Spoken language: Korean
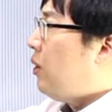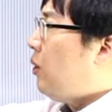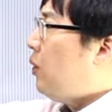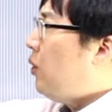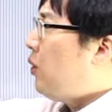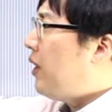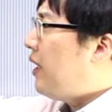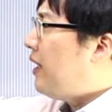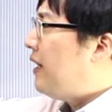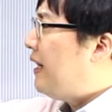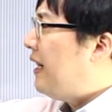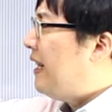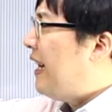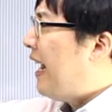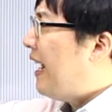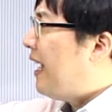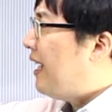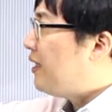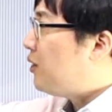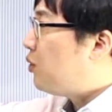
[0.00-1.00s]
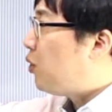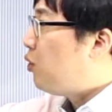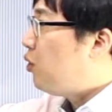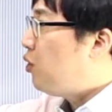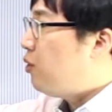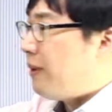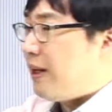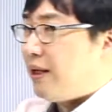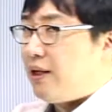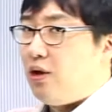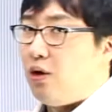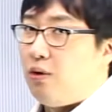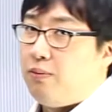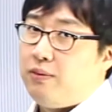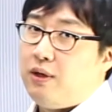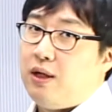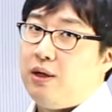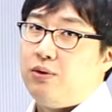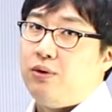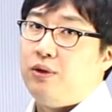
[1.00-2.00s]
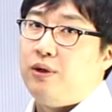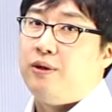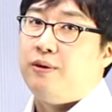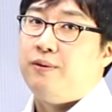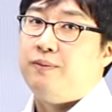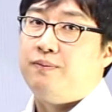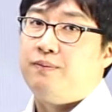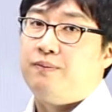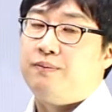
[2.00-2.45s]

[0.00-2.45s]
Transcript: 이렇게 네 가지 종류밖에 없다고요.